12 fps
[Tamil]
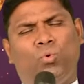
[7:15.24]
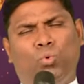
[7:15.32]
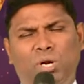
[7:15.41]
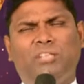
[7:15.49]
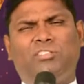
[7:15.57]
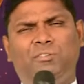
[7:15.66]

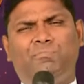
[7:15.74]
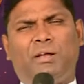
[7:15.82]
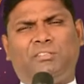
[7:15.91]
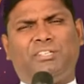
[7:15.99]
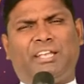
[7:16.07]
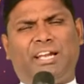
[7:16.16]
உள்ளத்தை
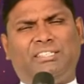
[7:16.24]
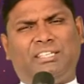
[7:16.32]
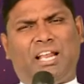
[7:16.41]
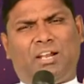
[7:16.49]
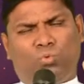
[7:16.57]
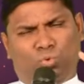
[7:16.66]
பார்த்து
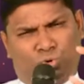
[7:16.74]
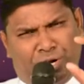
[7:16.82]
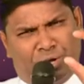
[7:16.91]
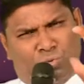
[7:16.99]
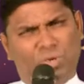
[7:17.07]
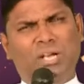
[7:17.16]
கேட்கிறார்
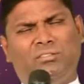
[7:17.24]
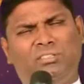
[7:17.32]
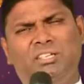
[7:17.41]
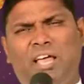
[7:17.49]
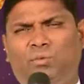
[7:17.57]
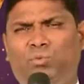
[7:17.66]
உன்னுடைய
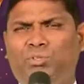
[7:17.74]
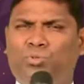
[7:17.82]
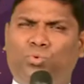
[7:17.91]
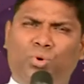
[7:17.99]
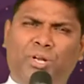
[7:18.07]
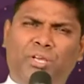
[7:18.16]
உள்ளத்தில் நான் வந்து
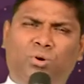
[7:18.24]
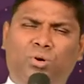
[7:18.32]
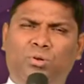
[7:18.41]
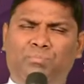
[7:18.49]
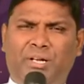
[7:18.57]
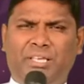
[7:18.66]

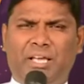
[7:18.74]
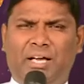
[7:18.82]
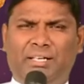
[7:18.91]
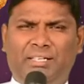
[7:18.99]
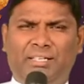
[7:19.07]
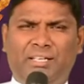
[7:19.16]

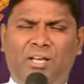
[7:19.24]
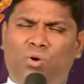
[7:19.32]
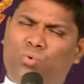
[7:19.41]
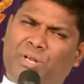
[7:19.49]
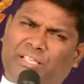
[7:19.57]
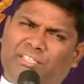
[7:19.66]
குடிகொள்ளும்படியாக
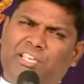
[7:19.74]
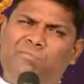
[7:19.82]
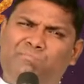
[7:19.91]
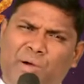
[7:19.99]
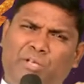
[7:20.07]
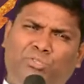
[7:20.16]
உன்
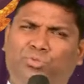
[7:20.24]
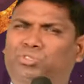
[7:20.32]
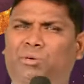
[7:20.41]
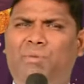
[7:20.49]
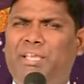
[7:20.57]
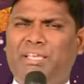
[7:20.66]
இதயம்
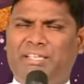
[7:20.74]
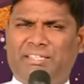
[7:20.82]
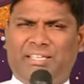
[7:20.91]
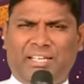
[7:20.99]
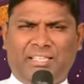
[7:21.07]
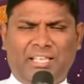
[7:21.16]
பரிசுத்தமாய்
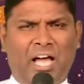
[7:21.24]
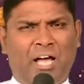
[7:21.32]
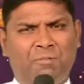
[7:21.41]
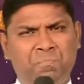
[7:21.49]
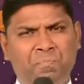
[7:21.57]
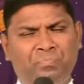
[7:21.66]
இருக்கிறதா
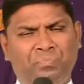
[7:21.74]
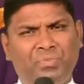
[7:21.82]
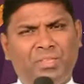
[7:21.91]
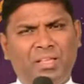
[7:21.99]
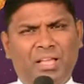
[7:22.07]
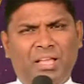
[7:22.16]

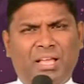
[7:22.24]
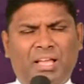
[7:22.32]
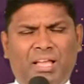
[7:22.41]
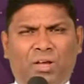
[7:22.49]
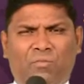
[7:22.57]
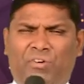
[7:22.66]

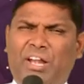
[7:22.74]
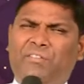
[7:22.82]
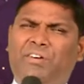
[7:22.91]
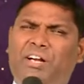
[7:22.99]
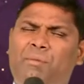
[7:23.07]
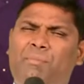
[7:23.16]

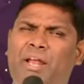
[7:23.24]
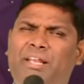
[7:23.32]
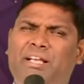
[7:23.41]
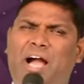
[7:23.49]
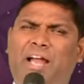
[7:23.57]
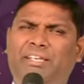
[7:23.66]
வெளிவாடமான
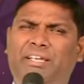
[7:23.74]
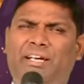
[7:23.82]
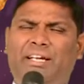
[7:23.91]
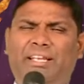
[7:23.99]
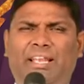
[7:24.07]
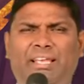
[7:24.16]

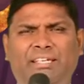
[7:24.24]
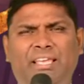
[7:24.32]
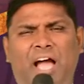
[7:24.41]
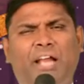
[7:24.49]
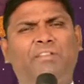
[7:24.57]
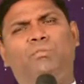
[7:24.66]
காரியங்களிலே நீ
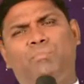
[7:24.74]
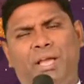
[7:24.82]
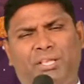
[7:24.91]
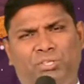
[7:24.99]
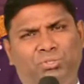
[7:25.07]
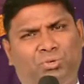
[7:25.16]

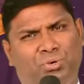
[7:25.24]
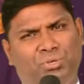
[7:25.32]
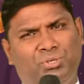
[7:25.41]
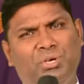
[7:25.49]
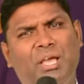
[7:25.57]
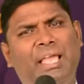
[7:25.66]
ஆர்வமாய் இருந்து
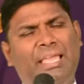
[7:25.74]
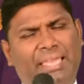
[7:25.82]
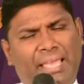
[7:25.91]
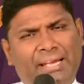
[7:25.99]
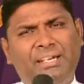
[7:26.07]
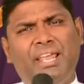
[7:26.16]
கொண்டு
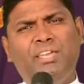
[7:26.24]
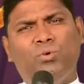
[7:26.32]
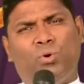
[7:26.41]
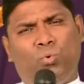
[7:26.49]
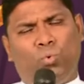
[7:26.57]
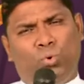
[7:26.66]
என்னை
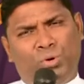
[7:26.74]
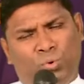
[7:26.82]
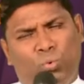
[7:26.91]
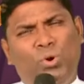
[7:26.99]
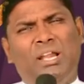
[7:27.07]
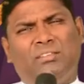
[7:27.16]
உன்
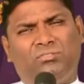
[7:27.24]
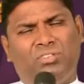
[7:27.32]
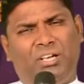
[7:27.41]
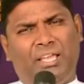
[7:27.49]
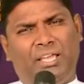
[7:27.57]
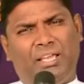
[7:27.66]

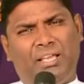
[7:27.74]
உள்ளத்திலே